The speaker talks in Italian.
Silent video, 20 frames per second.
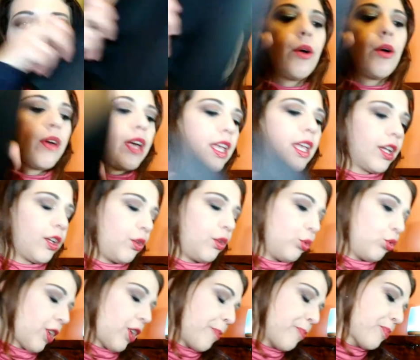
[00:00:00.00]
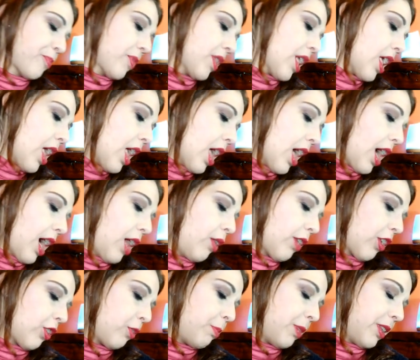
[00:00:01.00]
ah ok è chiusa
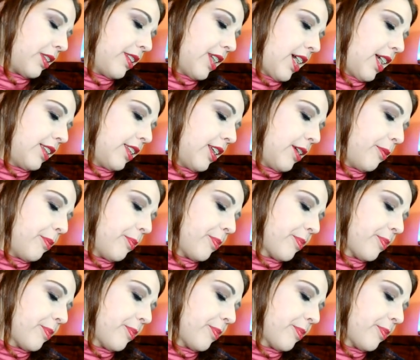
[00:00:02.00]
allora aspettate